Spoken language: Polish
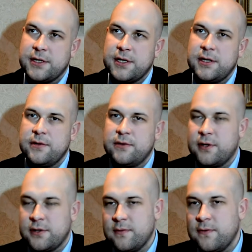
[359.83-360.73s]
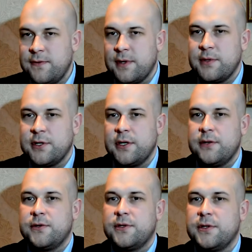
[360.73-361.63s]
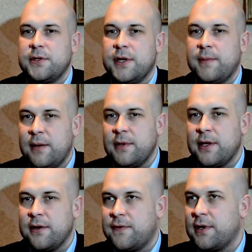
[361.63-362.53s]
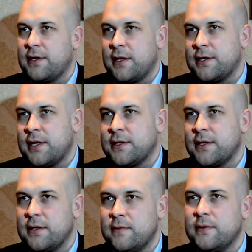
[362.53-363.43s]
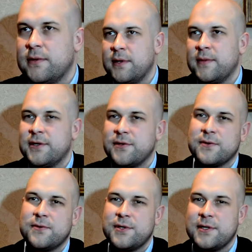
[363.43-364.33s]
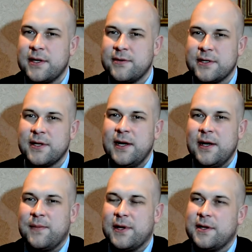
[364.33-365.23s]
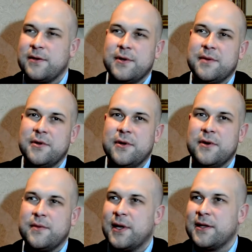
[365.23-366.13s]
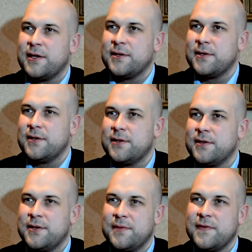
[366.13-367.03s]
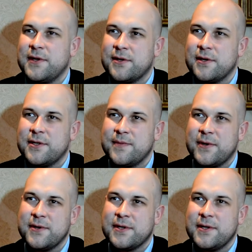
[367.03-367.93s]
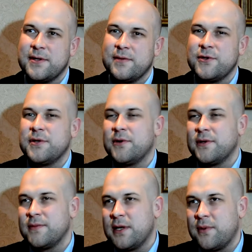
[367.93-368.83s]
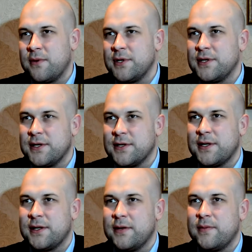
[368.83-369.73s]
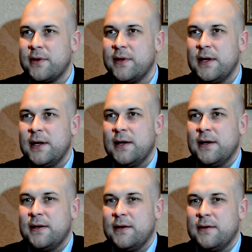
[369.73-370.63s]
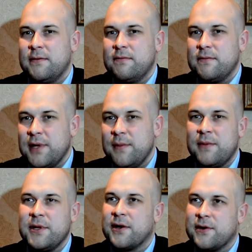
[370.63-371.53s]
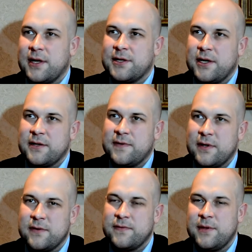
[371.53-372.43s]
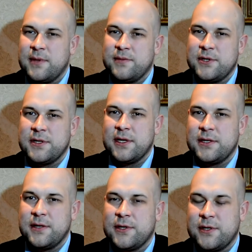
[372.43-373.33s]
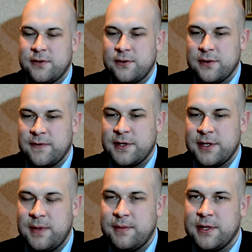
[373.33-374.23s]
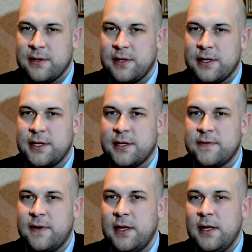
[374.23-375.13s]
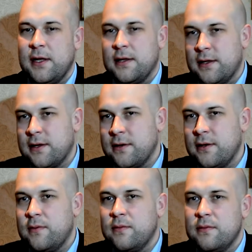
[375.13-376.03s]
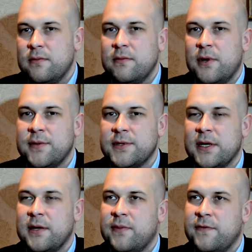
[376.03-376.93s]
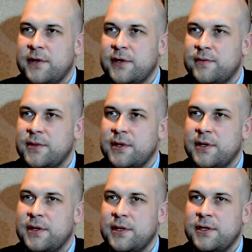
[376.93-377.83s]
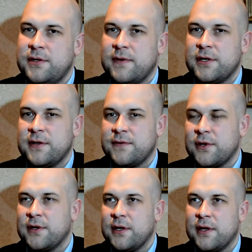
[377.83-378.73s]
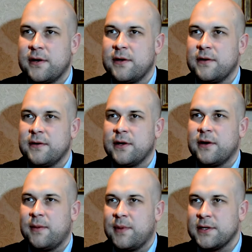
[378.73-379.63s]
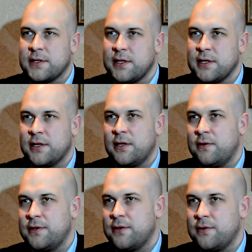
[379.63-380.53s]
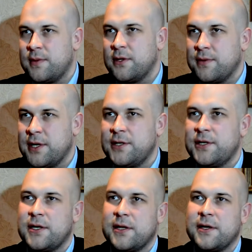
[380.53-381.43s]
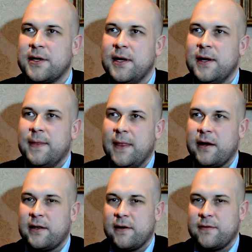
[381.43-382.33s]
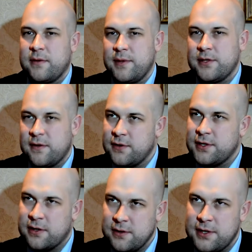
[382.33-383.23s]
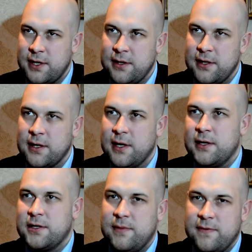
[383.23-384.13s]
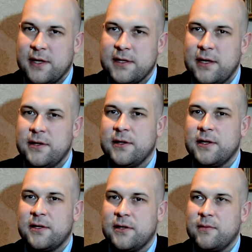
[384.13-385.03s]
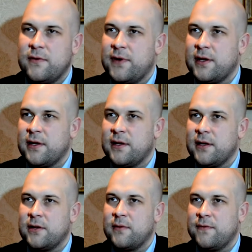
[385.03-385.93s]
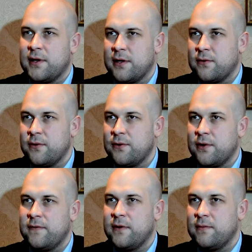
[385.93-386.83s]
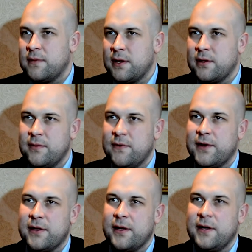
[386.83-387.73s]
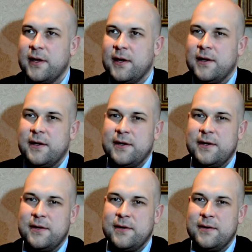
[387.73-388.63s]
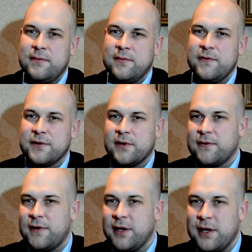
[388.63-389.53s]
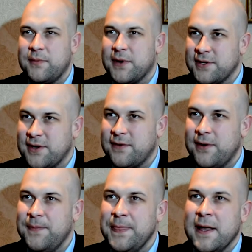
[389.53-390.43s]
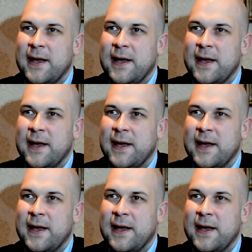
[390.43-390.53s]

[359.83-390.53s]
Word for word: Jeżeli już to, co mówiłem, jeżeli już y, nie mamy tej oferty narciarskiej, no bo nie ma się co kłócić, cały czas pretendujemy do miana z, z zimowej stolicy Polski, no musimy o tym zapomnieć niestety, bo y, nie mamy tego narciarstwa. No, trzeba przyznać, nie ma się co oszukiwać, nie mamy tego narciarstwa, dlatego no, moim zdaniem powinniśmy iść właśnie w stronę tego, tego apreski, jeżeli ludzie już będą jeździć na tych nartach w tych miejscowościach ościennych, żeby wracali do nas na tą ofertę, na tą ofertę kulturową, na tą ofertę, e, mówiąc kolokwialnie, imprezową.